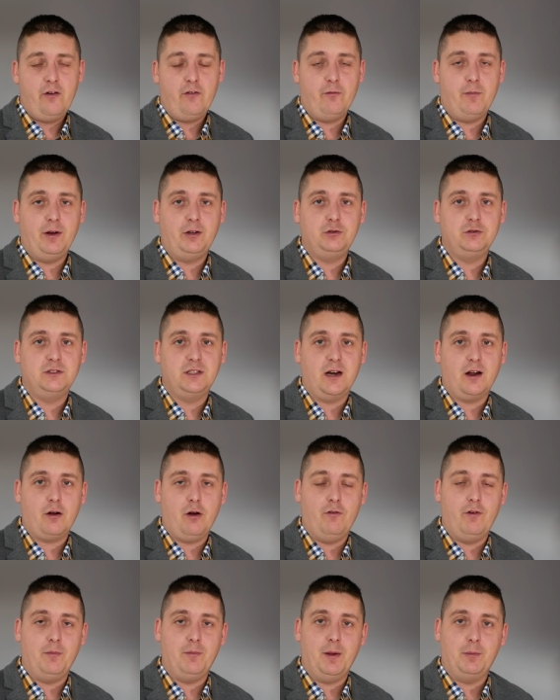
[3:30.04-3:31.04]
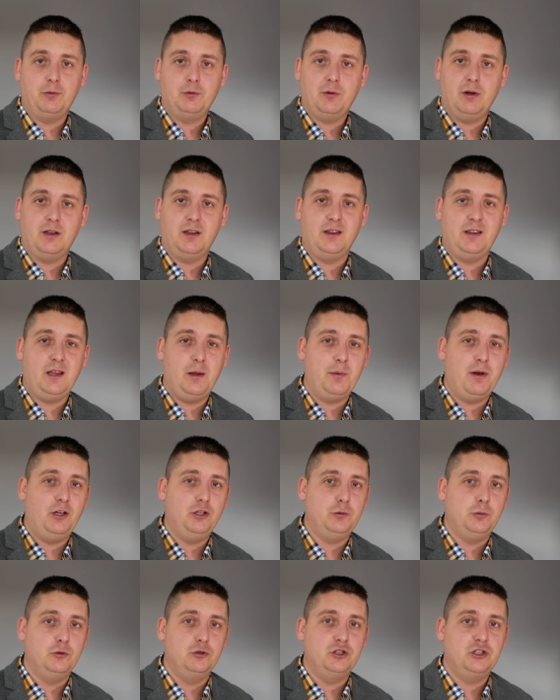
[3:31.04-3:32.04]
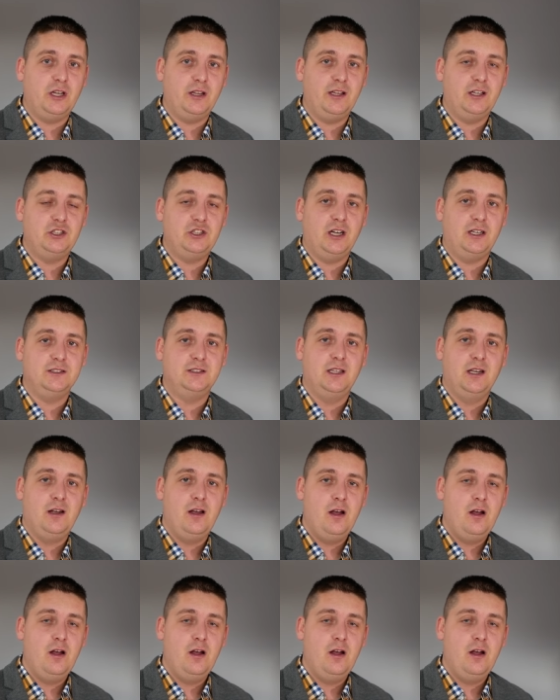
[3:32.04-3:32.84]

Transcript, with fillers: W meczu z Rakowem na przykład nie mieliśmy już żadnych szans.